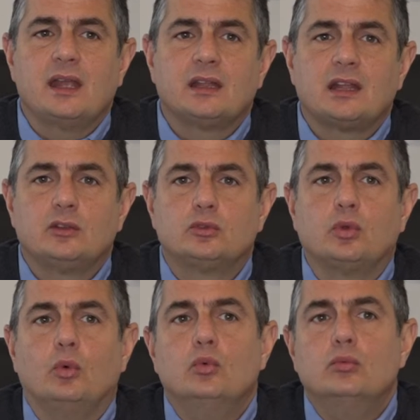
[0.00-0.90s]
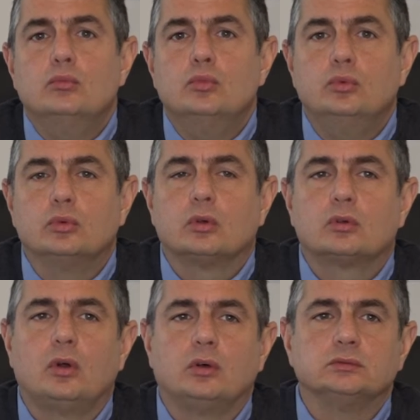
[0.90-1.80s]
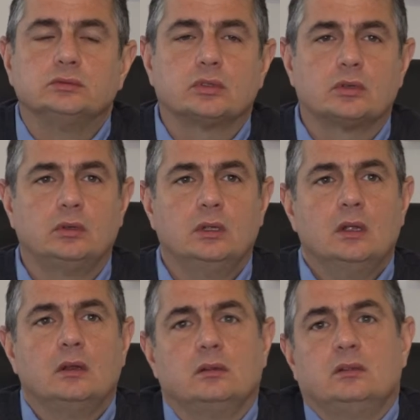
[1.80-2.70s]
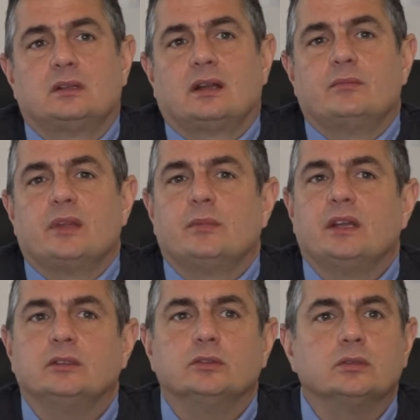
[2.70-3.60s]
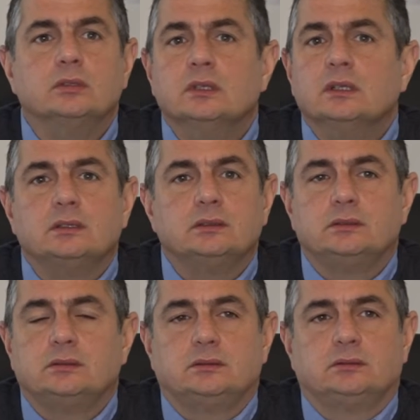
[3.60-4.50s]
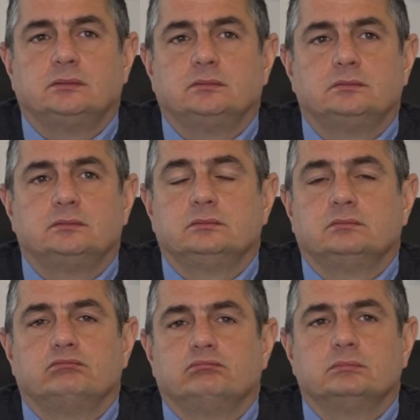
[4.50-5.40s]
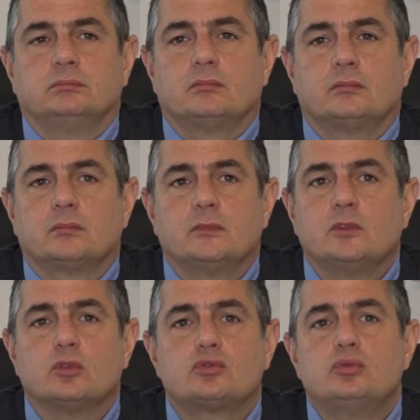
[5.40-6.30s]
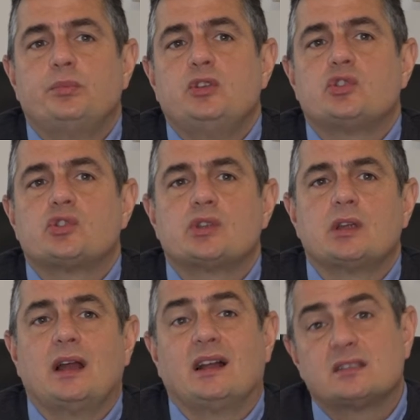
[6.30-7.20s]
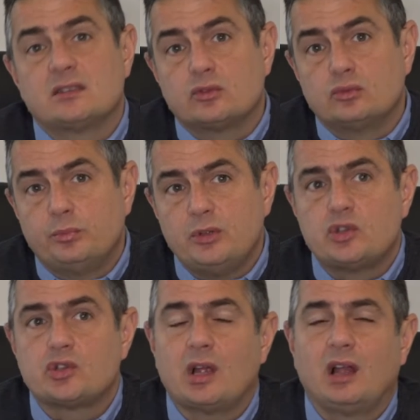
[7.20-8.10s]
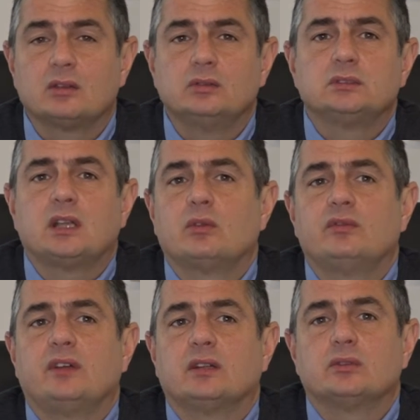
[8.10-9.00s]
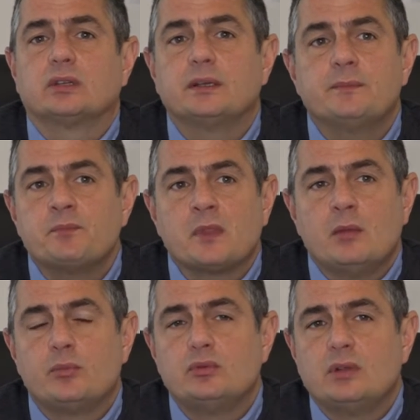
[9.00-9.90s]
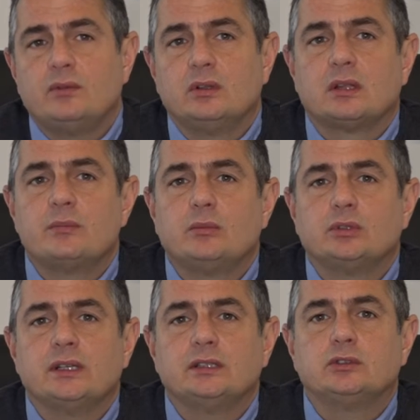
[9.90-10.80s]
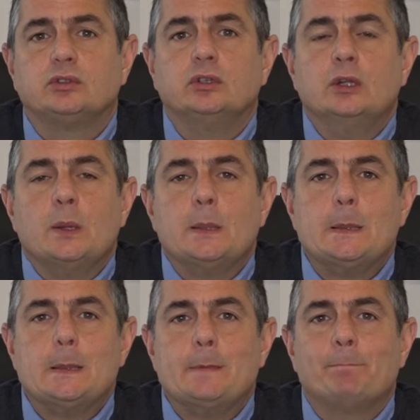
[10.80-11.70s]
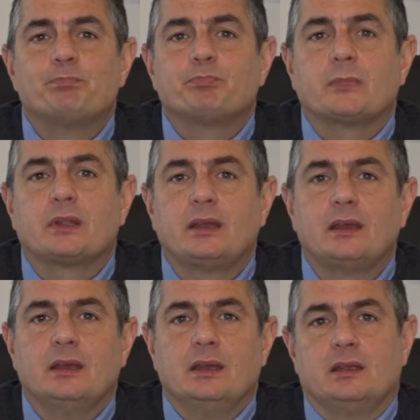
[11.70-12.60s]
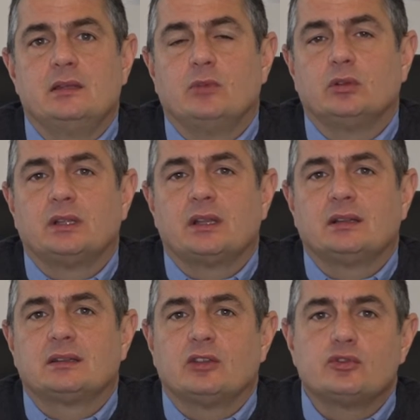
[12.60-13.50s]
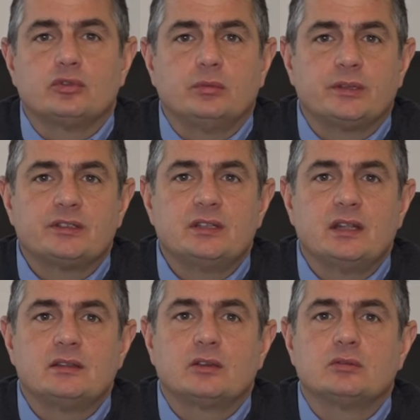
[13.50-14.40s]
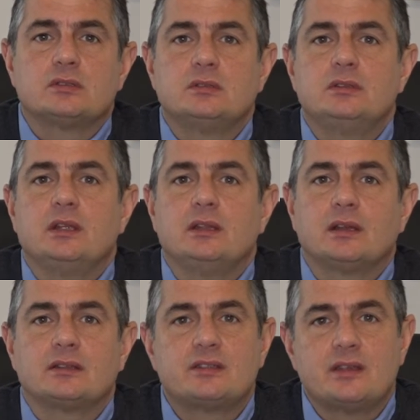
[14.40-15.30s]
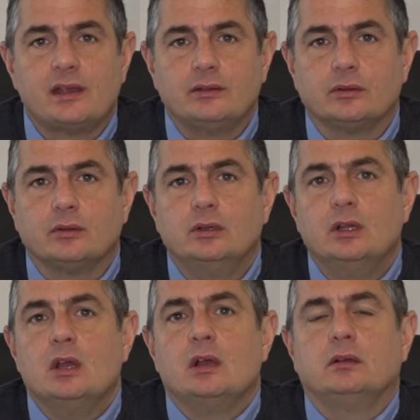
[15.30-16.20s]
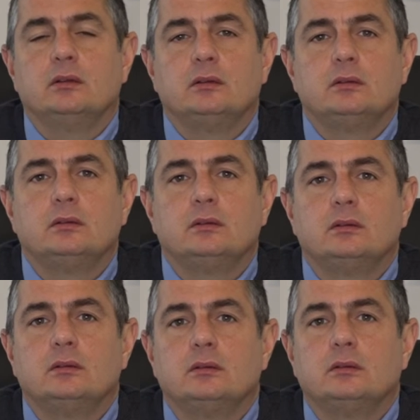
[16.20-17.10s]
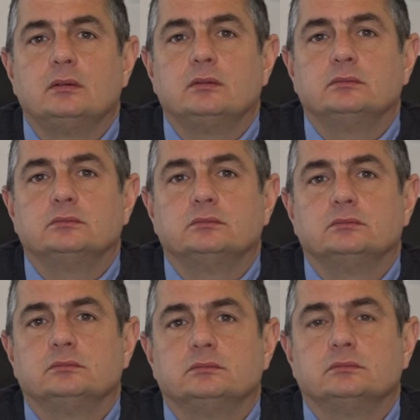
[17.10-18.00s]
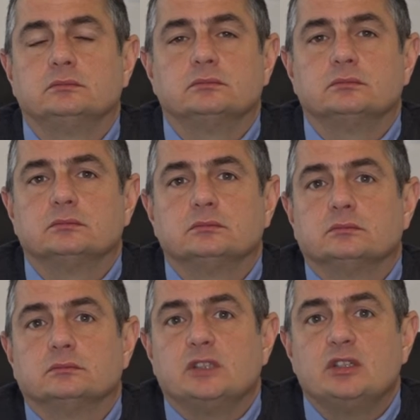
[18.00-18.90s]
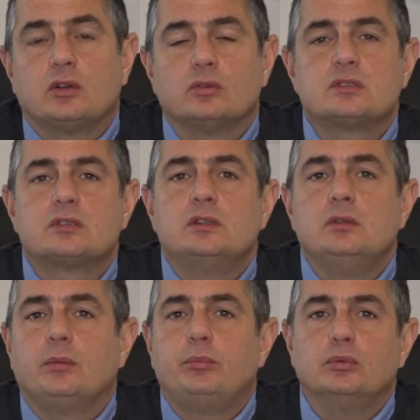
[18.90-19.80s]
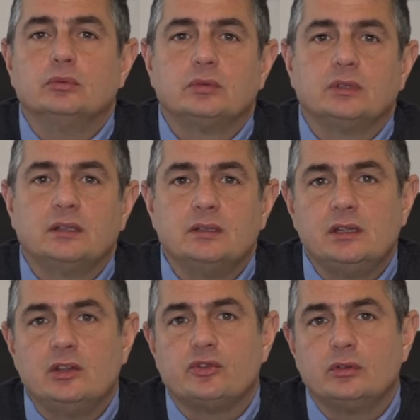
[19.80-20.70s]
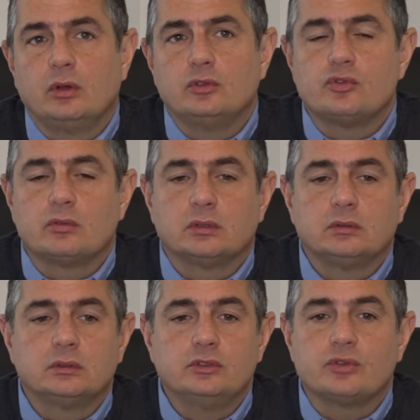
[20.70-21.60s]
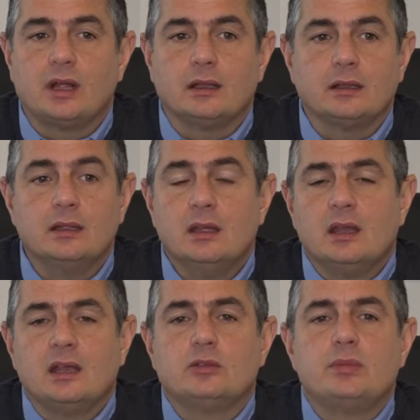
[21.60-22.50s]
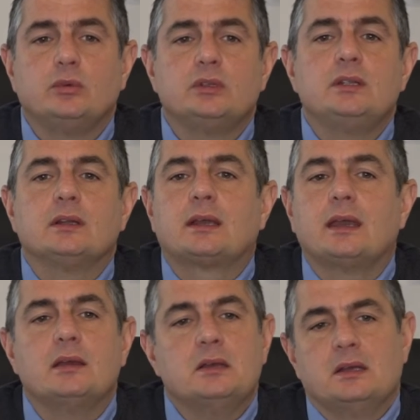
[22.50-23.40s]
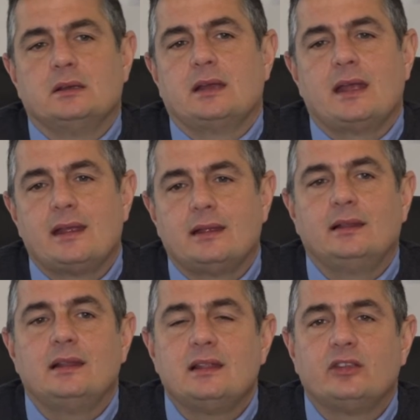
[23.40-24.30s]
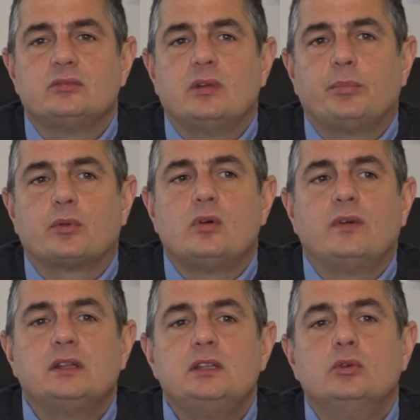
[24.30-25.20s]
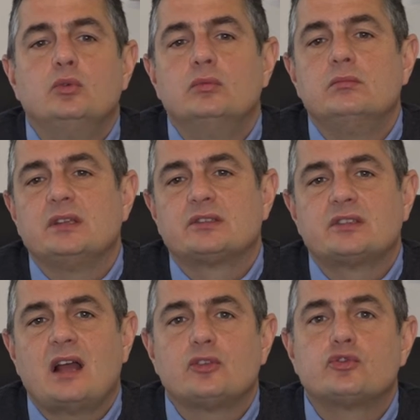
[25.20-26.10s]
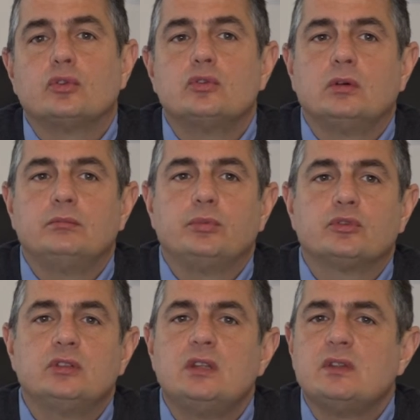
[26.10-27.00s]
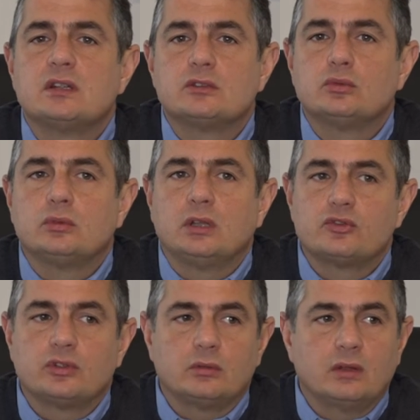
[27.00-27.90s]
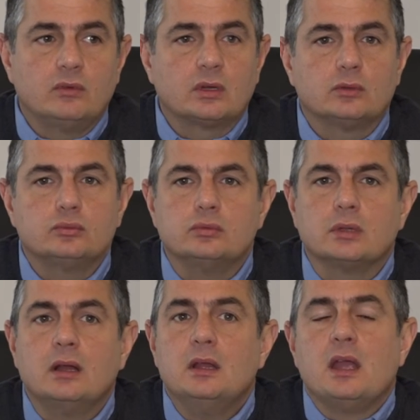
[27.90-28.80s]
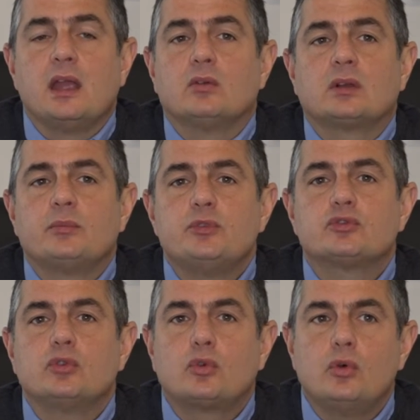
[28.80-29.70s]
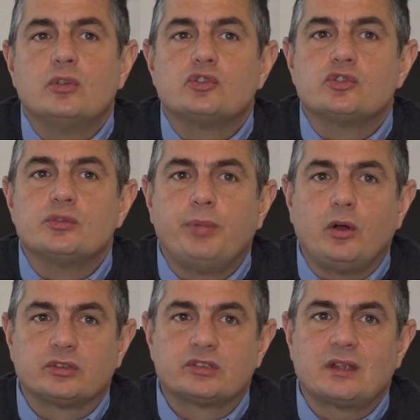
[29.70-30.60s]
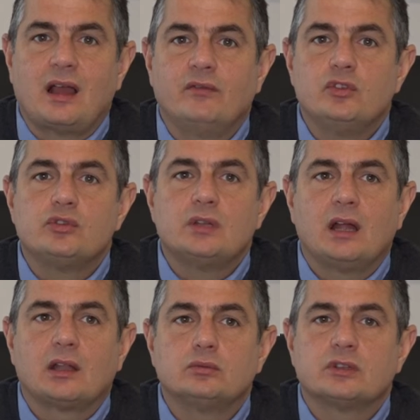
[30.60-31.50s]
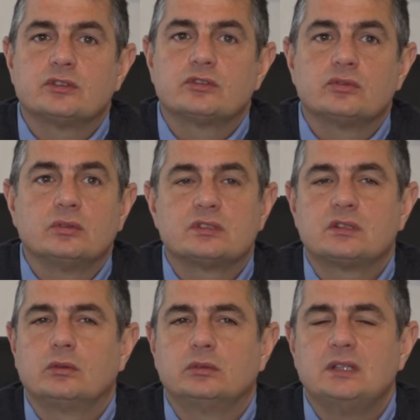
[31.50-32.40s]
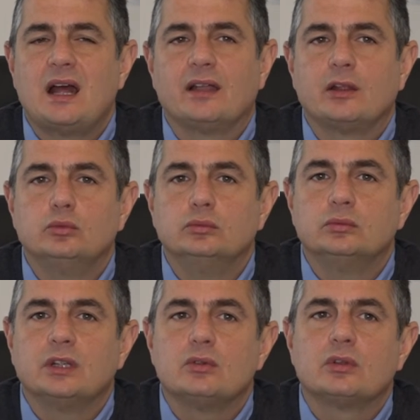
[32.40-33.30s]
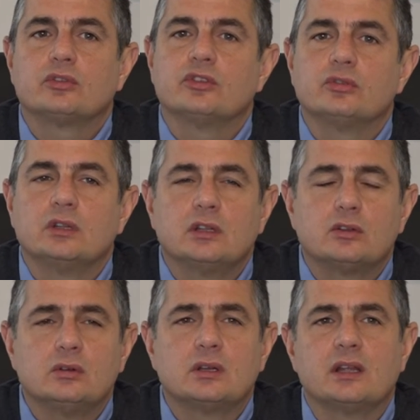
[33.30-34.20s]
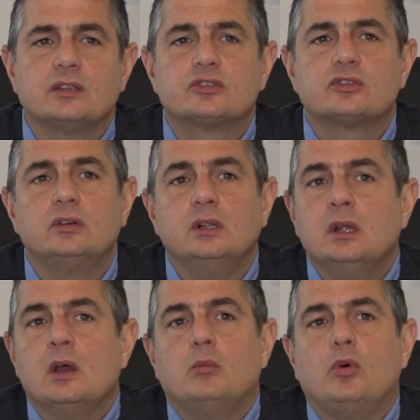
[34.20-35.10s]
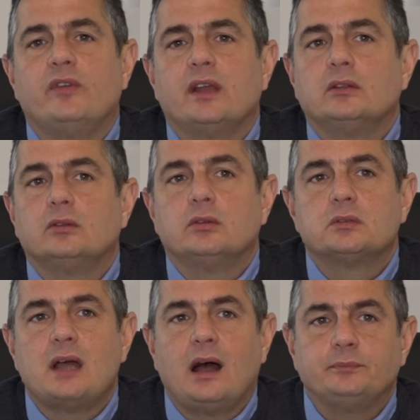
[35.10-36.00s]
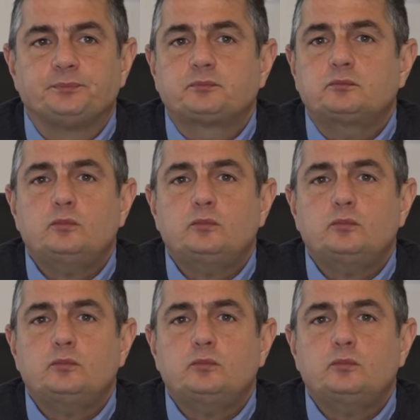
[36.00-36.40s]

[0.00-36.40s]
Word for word: eretto un muro contro il cambiamento. Ehm, non stupisce, anzi stupisce al contrario il fatto che più di una volta abbiamo detto ehm, che in molte realtà ci sono presidenti e consiglieri che siedono ehm, in consiglio appunto da 10, 12, 14 anni e dobbiamo dire che è l'ennesima prova di un messaggio non positivo innanzitutto lanciato all'avvocatura e non capisco come ci si possa avvicinare ad una sessione straordinaria, ad un'ulteriore sessione del congresso, muovendo da